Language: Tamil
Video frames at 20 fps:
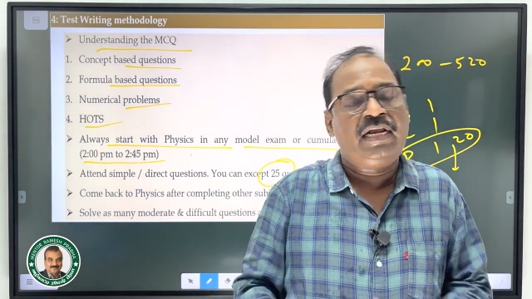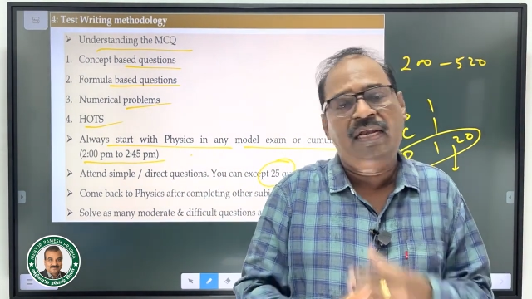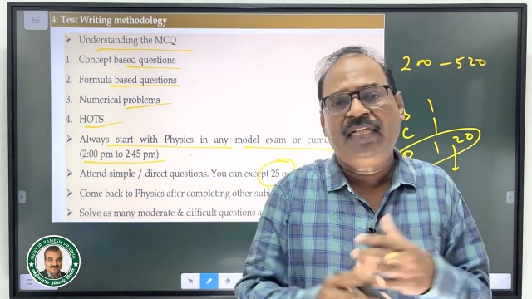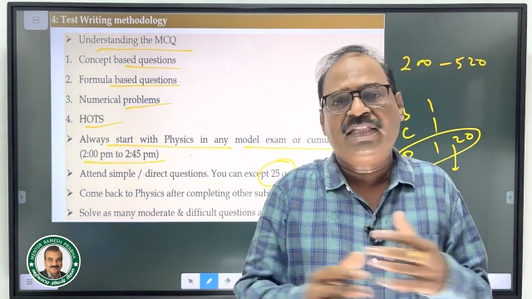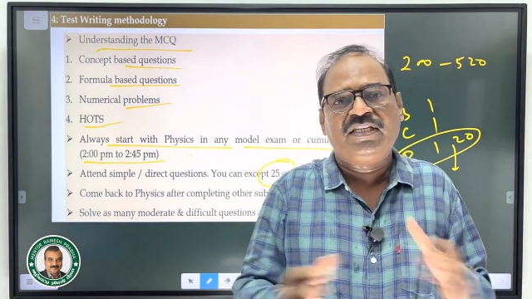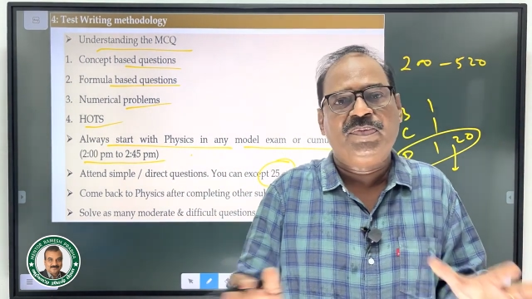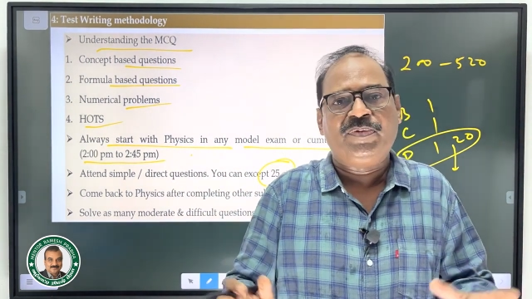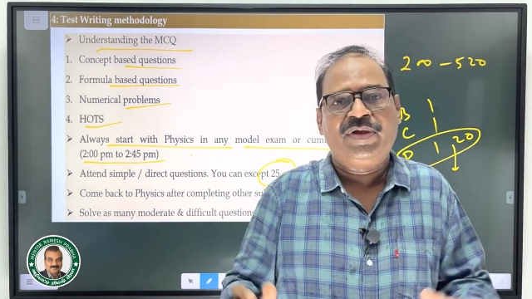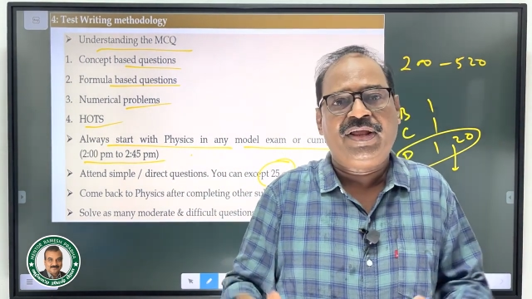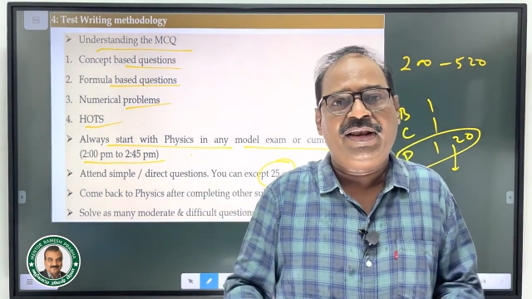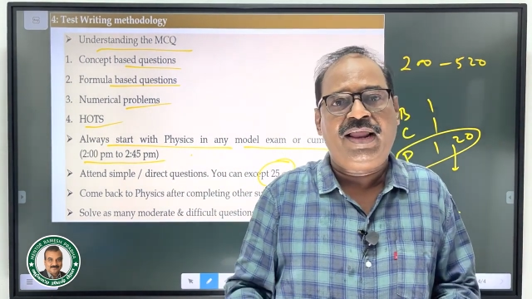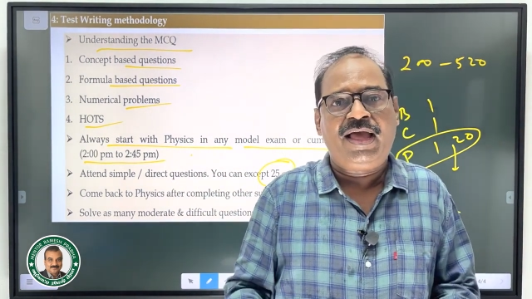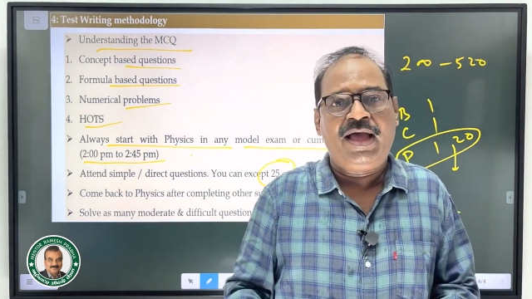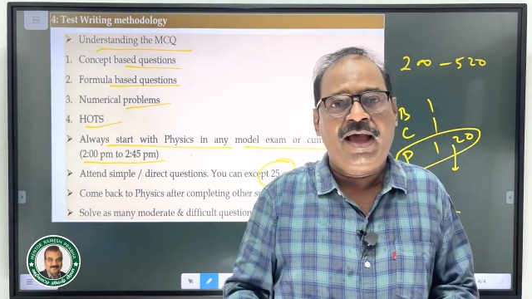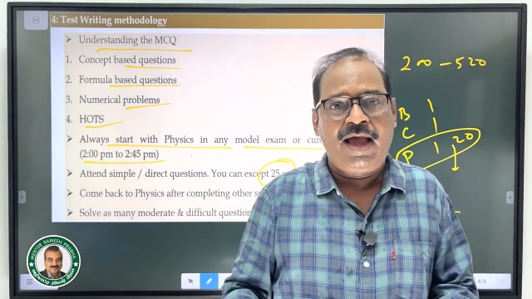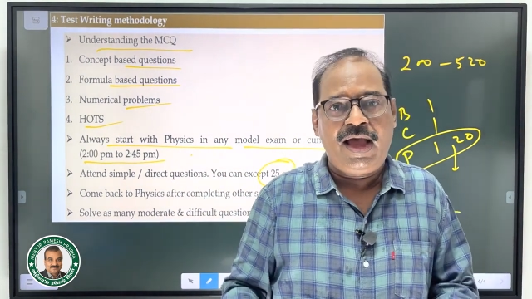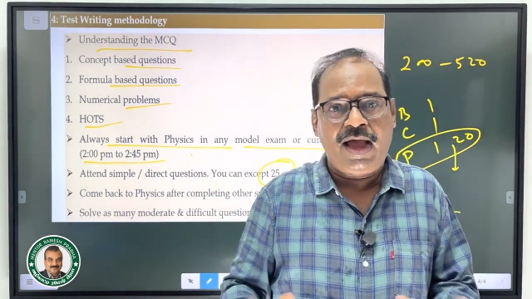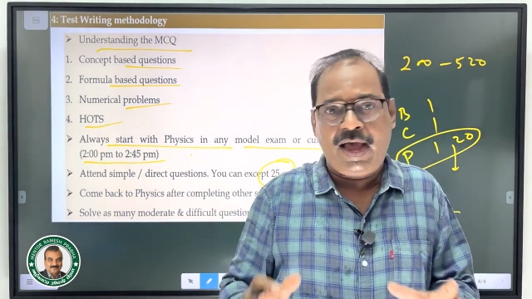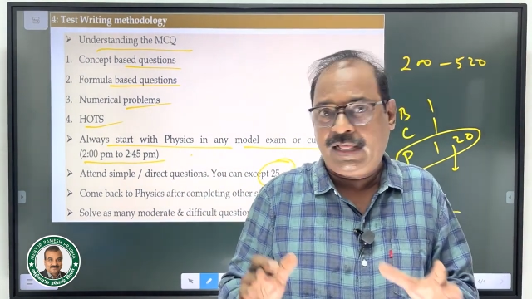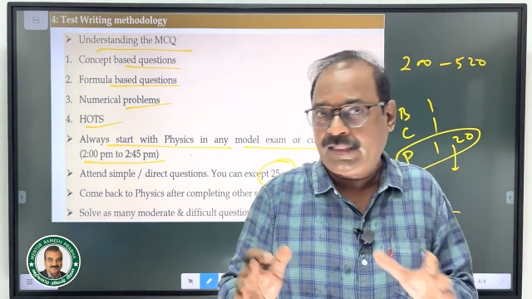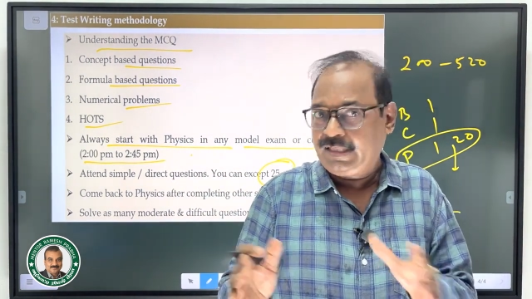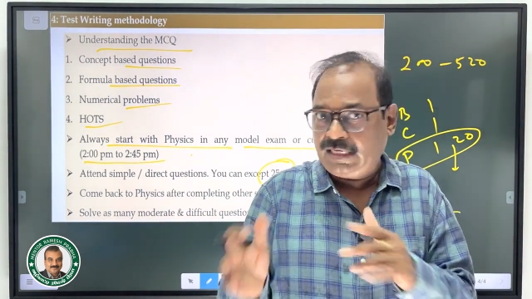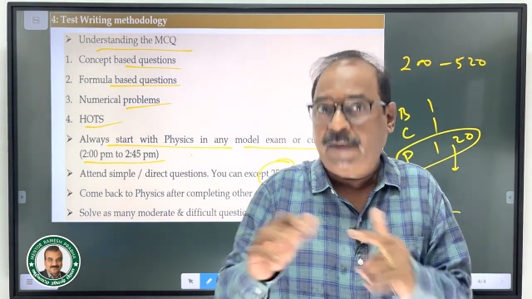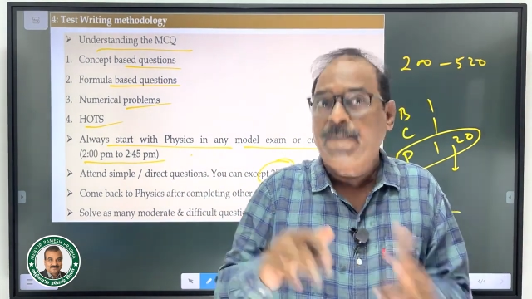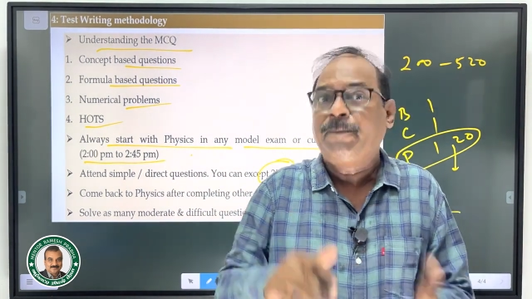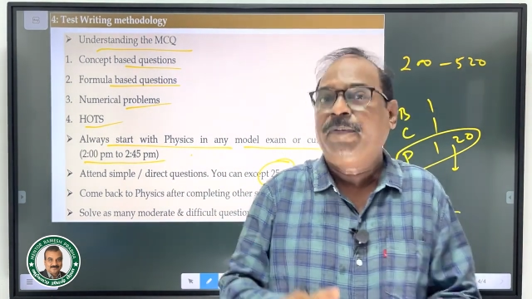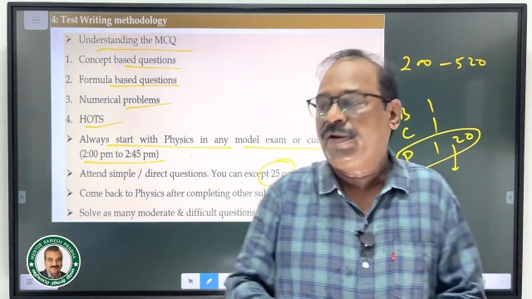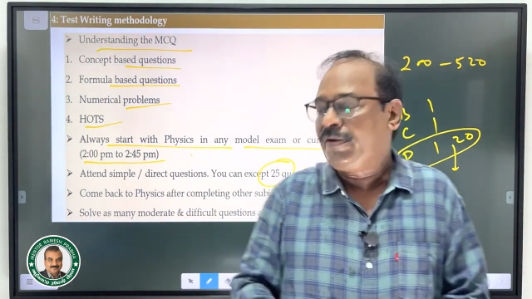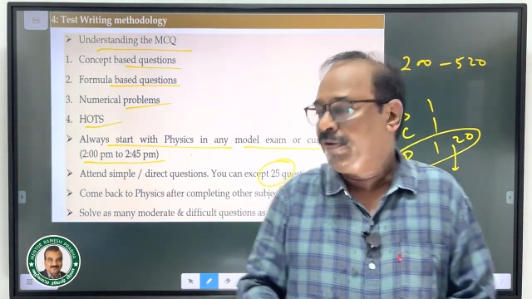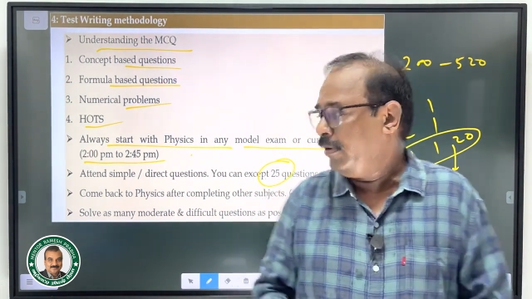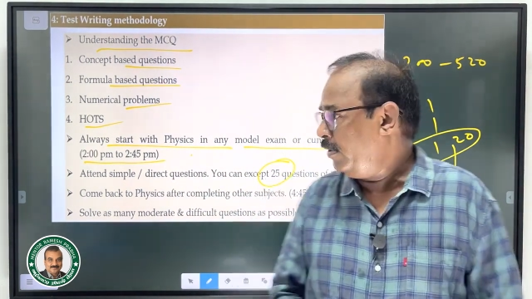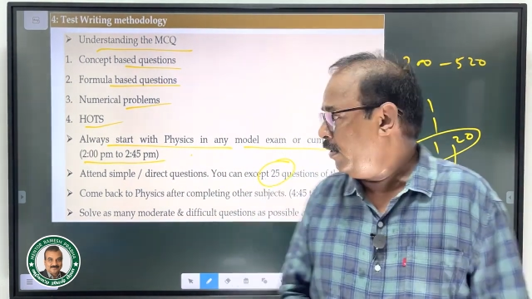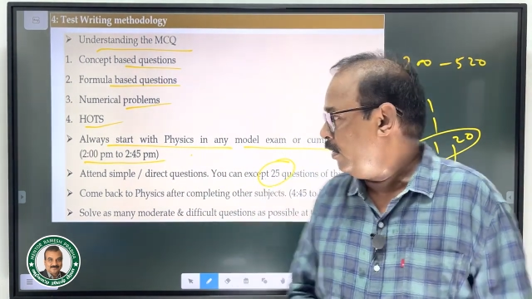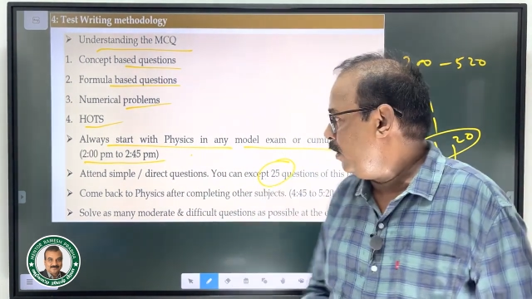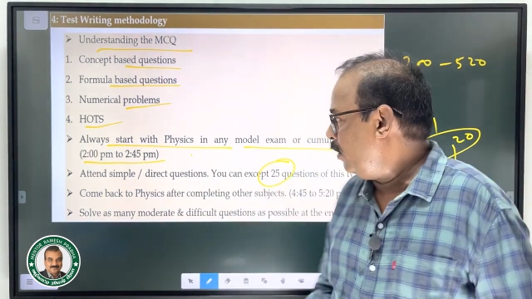எல்லாத்துக்கும் போயிடலாம் அதுக்கப்புறம்